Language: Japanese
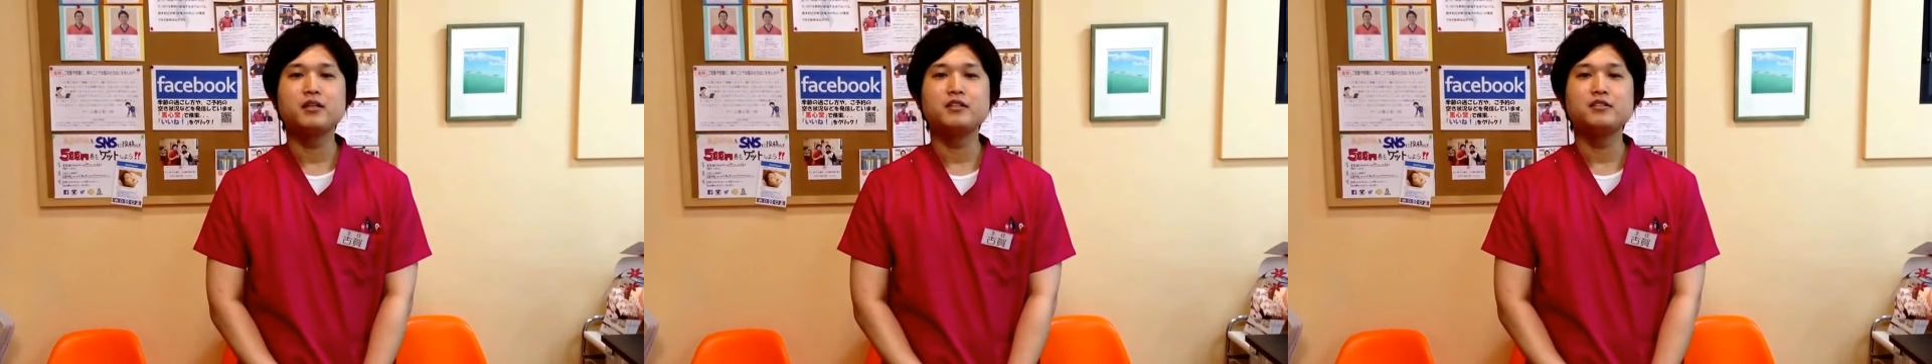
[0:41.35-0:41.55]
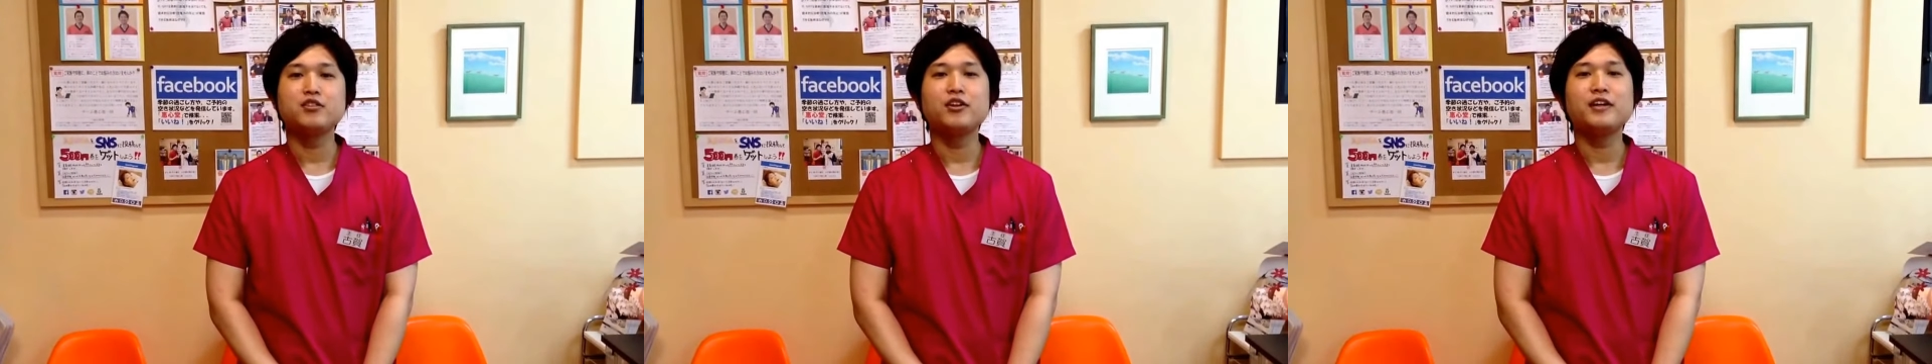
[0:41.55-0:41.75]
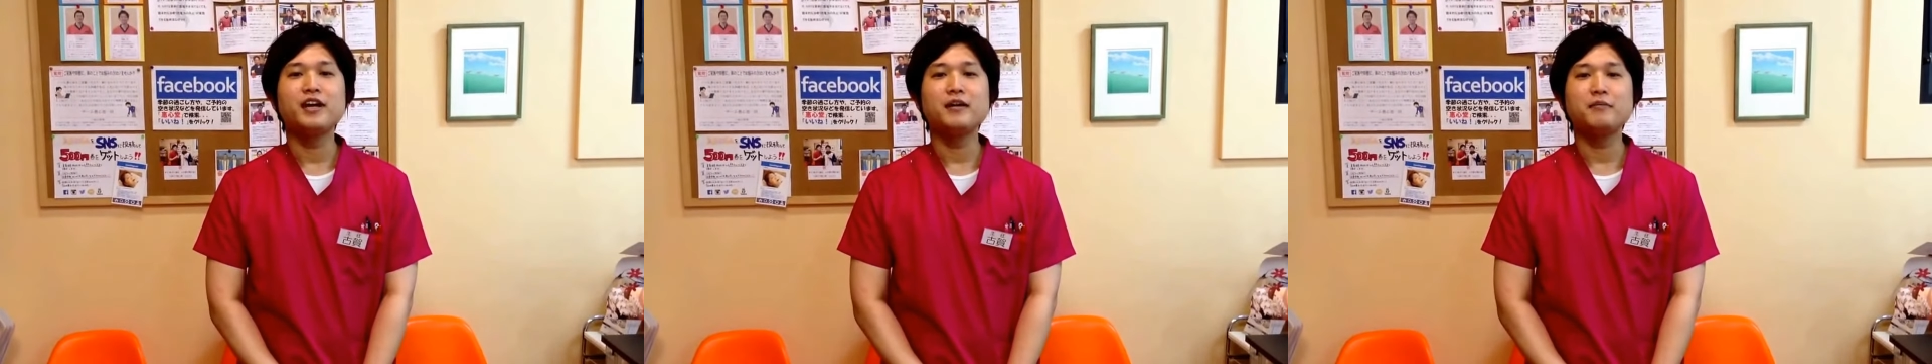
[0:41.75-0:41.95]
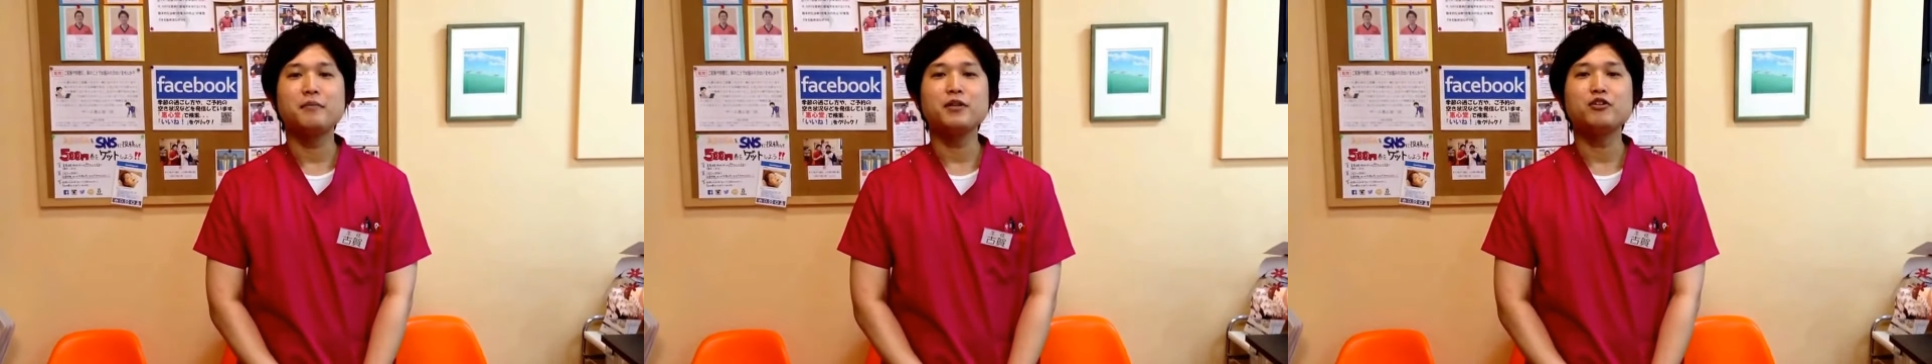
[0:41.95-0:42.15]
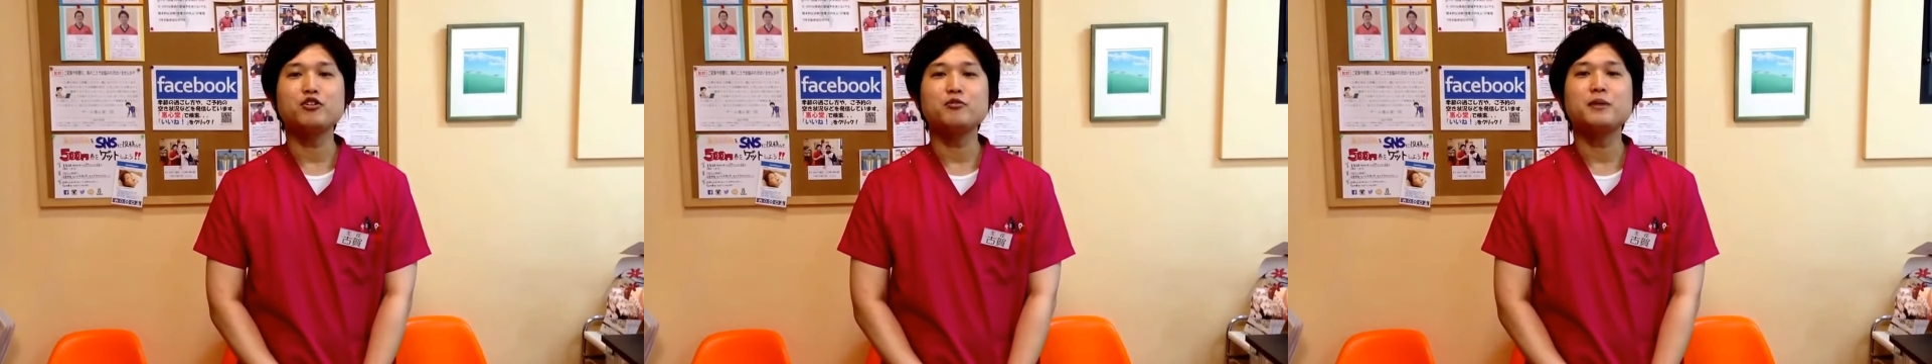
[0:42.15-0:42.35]
それが
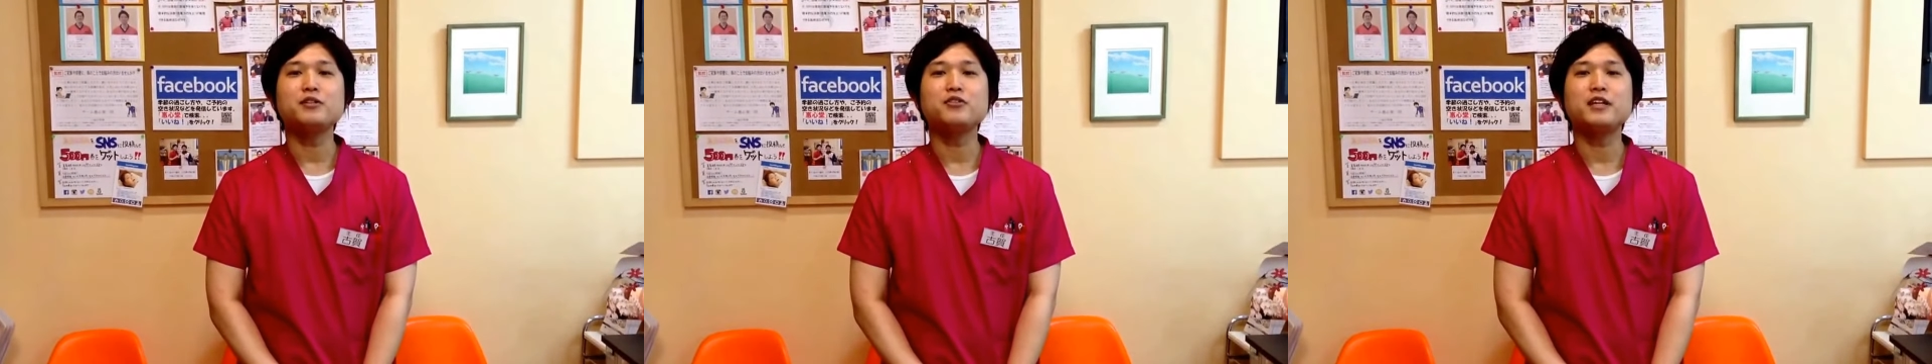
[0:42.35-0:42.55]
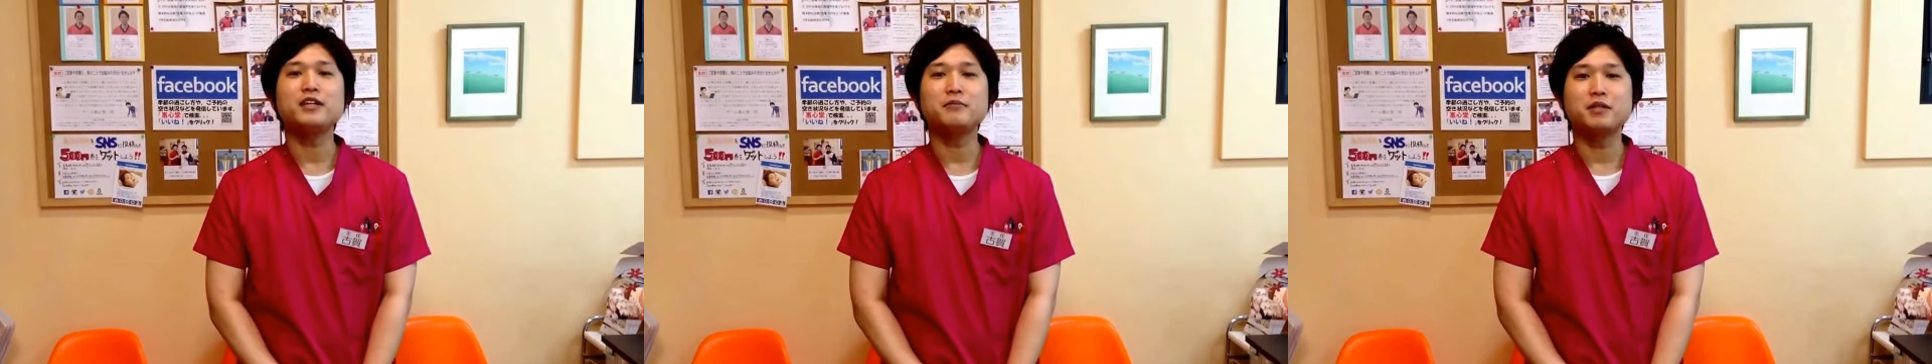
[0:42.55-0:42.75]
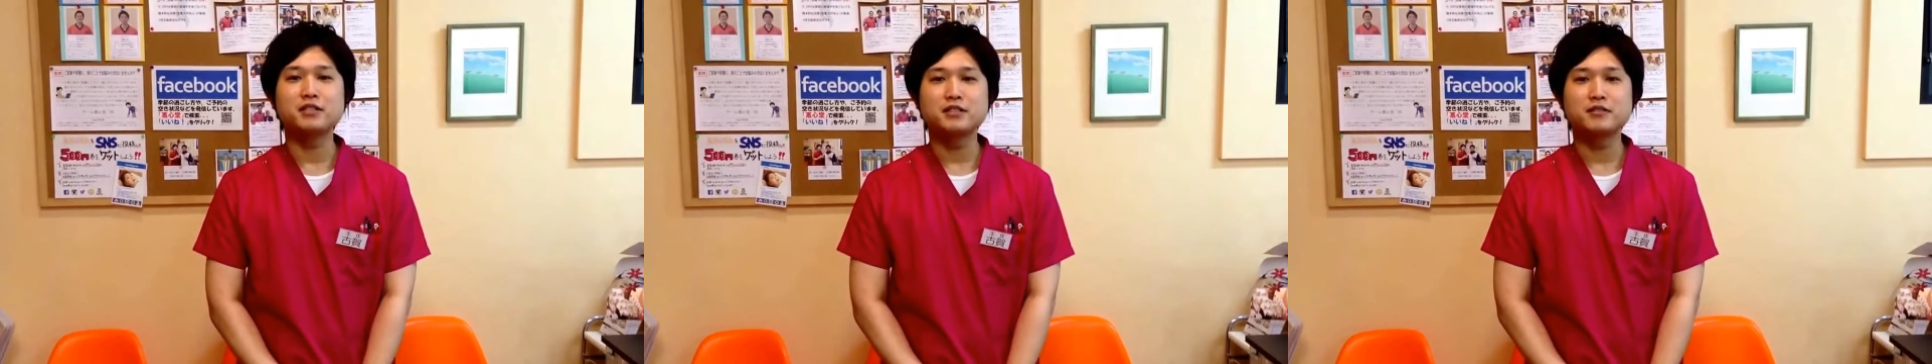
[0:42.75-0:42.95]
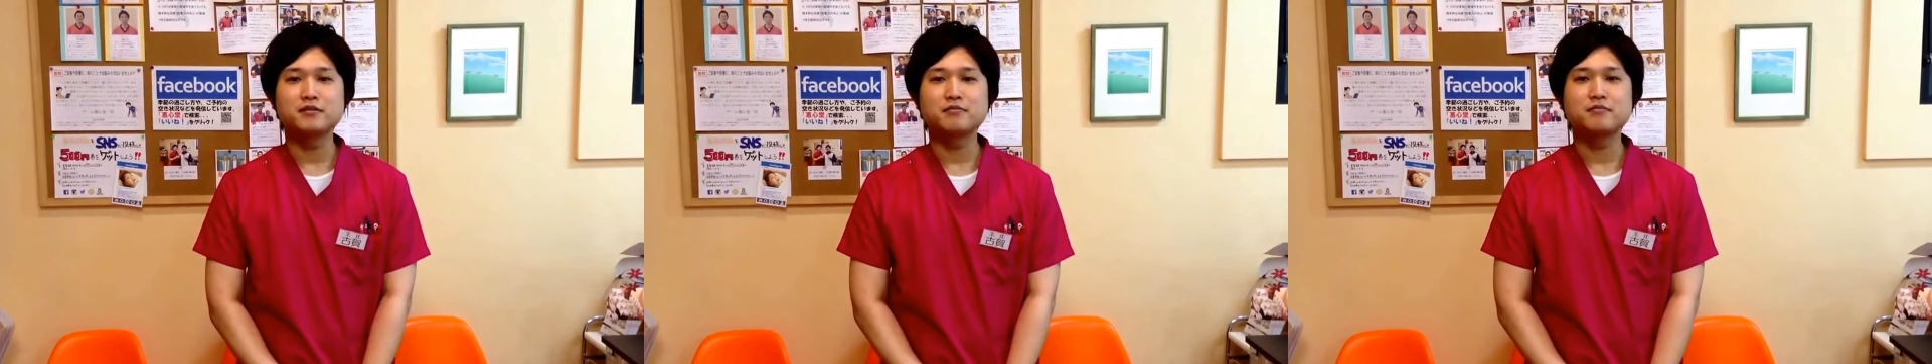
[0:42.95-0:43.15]
目のクマとなります。